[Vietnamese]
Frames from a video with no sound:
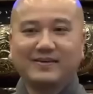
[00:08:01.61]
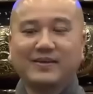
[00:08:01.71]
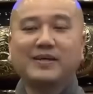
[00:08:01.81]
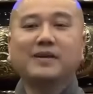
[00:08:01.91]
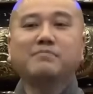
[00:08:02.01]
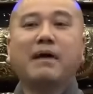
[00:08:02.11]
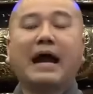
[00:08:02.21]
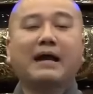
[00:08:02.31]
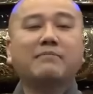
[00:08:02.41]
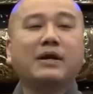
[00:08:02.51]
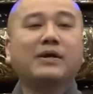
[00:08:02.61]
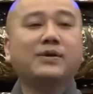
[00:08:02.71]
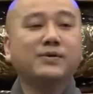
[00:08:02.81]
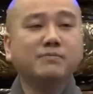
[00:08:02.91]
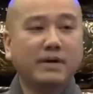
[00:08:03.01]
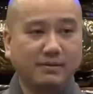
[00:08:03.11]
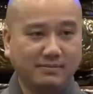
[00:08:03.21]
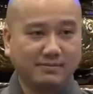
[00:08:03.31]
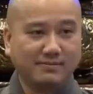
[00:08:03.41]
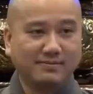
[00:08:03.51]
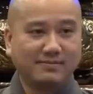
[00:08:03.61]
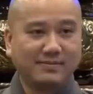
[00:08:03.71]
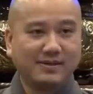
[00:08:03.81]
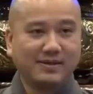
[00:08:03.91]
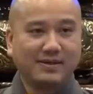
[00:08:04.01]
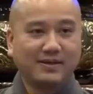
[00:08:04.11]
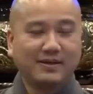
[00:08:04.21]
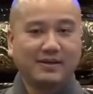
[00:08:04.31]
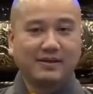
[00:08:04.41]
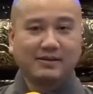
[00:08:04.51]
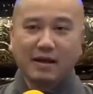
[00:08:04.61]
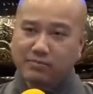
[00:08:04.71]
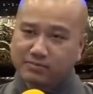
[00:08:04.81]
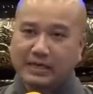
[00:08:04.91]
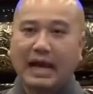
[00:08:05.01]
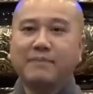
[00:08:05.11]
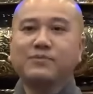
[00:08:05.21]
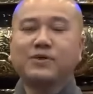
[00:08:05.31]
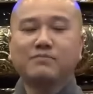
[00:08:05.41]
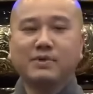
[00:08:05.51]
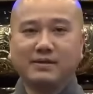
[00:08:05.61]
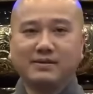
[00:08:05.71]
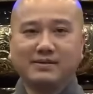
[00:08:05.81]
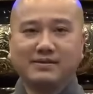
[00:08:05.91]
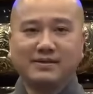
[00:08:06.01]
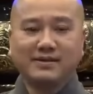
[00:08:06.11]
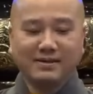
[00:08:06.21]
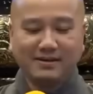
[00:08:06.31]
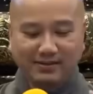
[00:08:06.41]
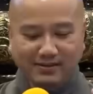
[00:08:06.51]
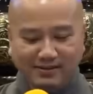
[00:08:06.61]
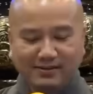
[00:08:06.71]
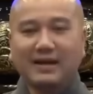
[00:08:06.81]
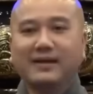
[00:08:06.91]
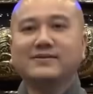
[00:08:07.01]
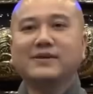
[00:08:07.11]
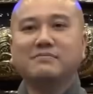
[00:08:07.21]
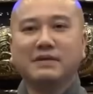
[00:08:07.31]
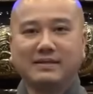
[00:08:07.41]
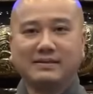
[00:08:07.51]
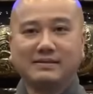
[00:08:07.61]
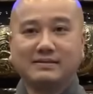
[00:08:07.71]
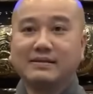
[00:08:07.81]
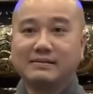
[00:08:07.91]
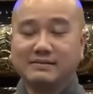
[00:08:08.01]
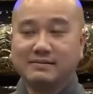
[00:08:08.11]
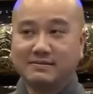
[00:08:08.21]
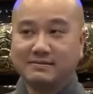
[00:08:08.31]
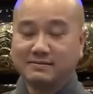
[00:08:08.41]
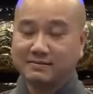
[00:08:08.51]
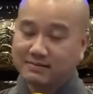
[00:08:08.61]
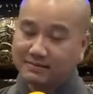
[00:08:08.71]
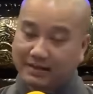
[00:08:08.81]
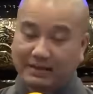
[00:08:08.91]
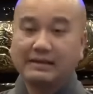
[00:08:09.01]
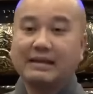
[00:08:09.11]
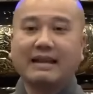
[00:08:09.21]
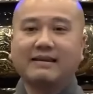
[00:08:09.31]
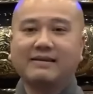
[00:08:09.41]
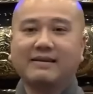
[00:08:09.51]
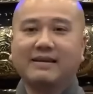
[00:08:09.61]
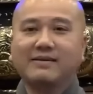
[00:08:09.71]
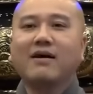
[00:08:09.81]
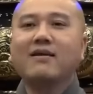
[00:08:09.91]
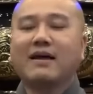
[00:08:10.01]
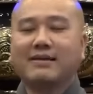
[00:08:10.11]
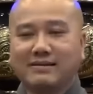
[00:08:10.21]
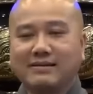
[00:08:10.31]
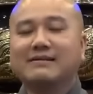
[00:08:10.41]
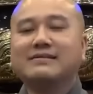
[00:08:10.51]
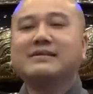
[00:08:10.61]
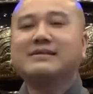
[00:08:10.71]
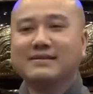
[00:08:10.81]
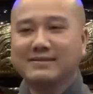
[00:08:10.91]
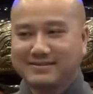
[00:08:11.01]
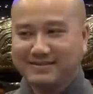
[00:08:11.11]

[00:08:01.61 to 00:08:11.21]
Cho nên bạn mà hiểu mình, thông cảm cho mình, hướng dẫn cho mình trên đường thiện lành, đó là thiện tri thức.